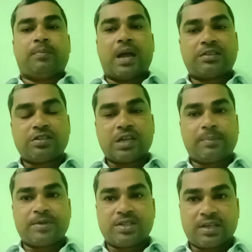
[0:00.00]
बयासी से
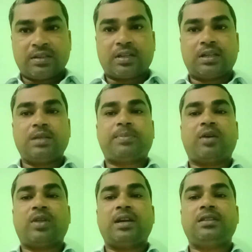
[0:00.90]
आरपीसी के अंतर्गत ही
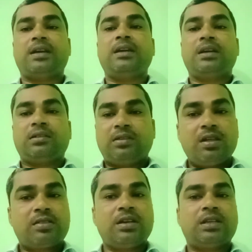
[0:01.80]
प्रावधानित है
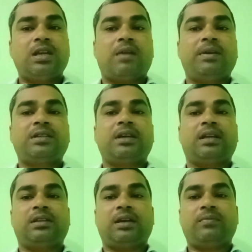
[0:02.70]
तीस दिन की अवधि के
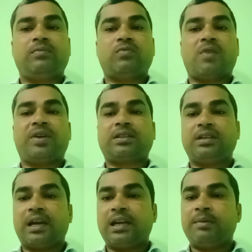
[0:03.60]
अंदर वह व्यक्ति
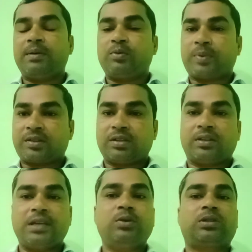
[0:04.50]
न्यायालय में
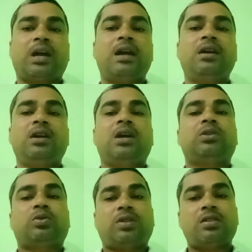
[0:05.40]
उपस्थित नहीं होता है
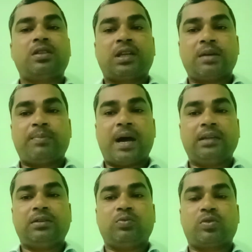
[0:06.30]
तो तीस दिन के
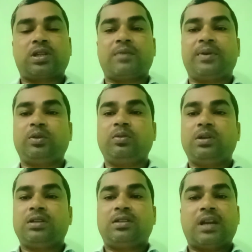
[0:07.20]
बाद उसके विरुद्ध
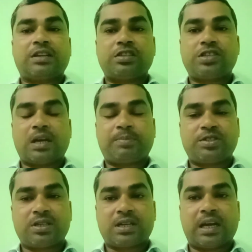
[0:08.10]
तिरासी से
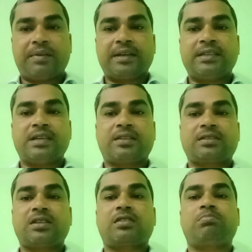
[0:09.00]
आरपीसी की कार्यवाही की जा
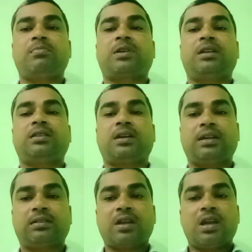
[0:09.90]
सकती है जिसके
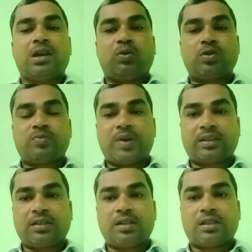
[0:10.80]
अंतर्गत उस
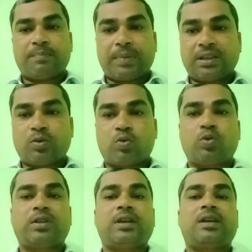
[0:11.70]
व्यक्ति की संपत्ति को
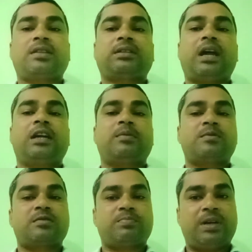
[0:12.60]
कुर्क किया जा सकता है
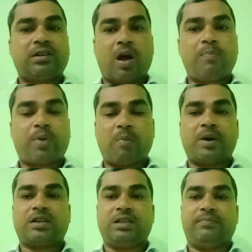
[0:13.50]
अटैचमेंट ऑफ
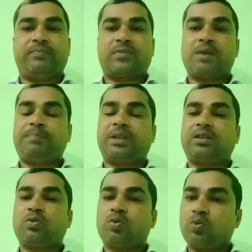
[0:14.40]
प्रॉपर्टी
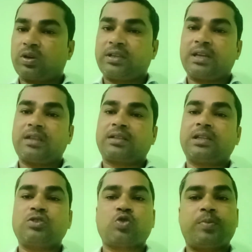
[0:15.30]
संपत्ति को कुर्क किया जा
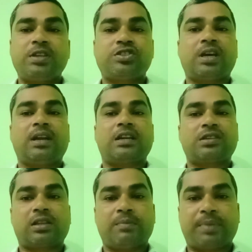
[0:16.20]
सकता है जो भी चल
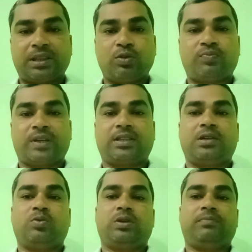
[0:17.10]
अचल संपत्ति उस व्यक्ति
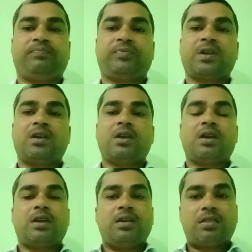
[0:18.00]
की
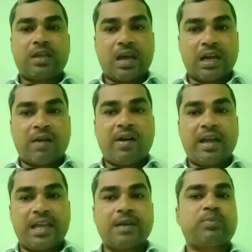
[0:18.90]
होगी इसके अलावा
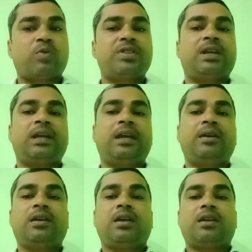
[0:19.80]
एक प्रोविजन है
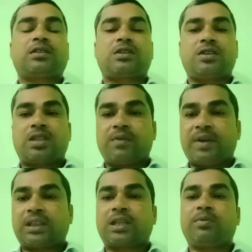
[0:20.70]
कि किसी
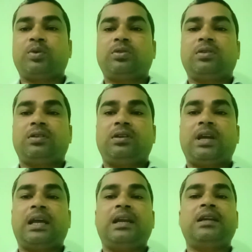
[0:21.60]
व्यक्ति के विरुद्ध
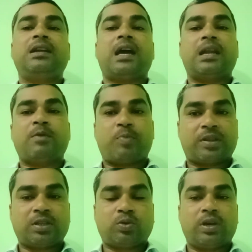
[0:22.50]
न्यायालय ने न्यायालय में
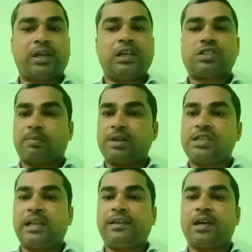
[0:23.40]
उपस्थित होने के लिए सम्मान
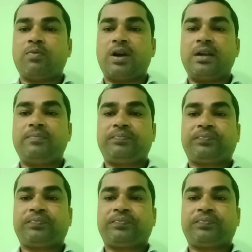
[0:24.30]
जारी किया हुआ है